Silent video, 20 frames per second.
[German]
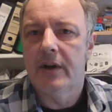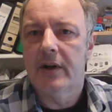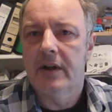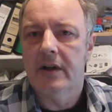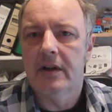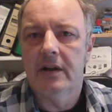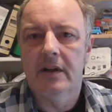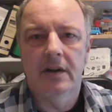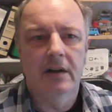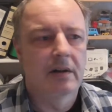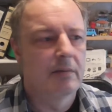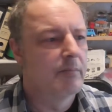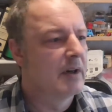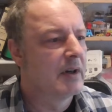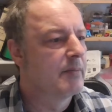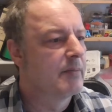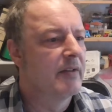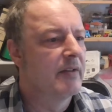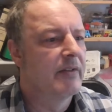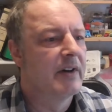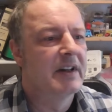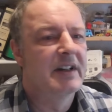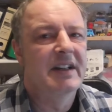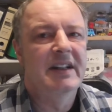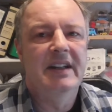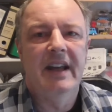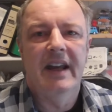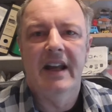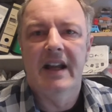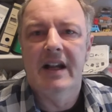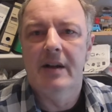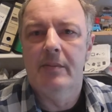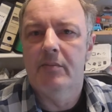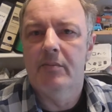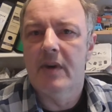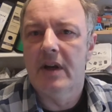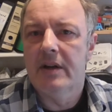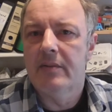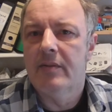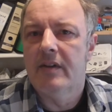Bei manchmal waren die gelb,
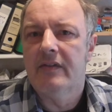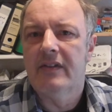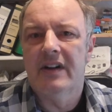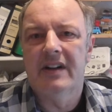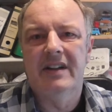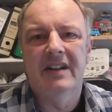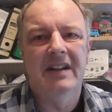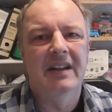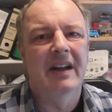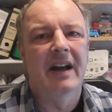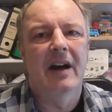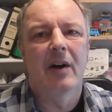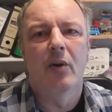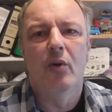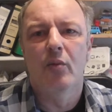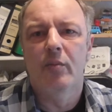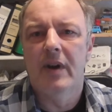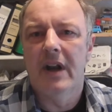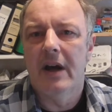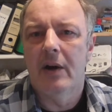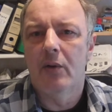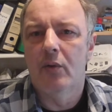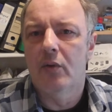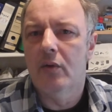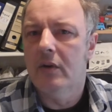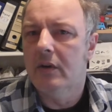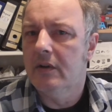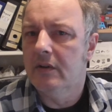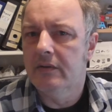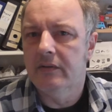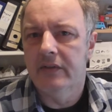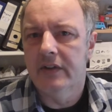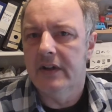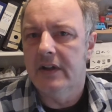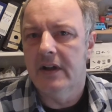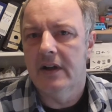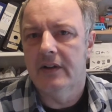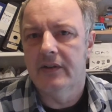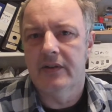manchmal waren die grau-blau irgendwie.